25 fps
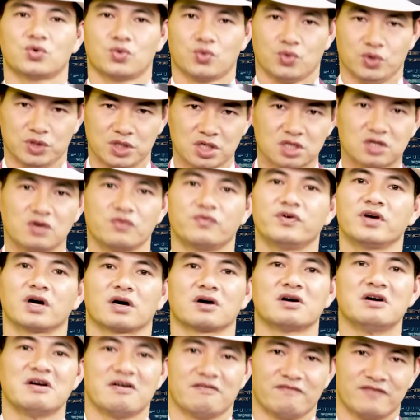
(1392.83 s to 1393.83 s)
của những công
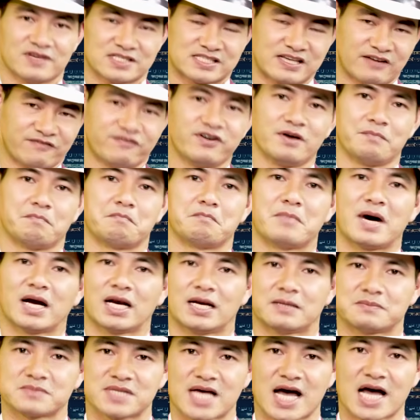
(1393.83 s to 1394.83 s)
việc và sản phẩm
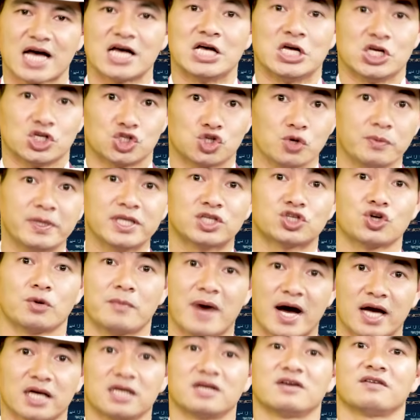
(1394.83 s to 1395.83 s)
bạn làm ra giúp ích cho
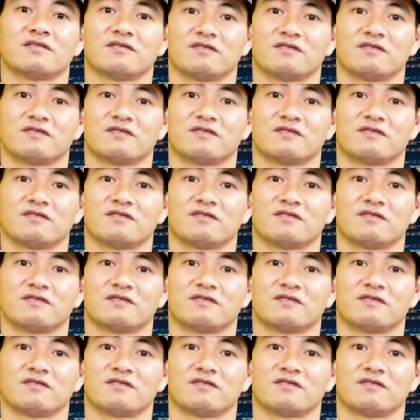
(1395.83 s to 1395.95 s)
bạn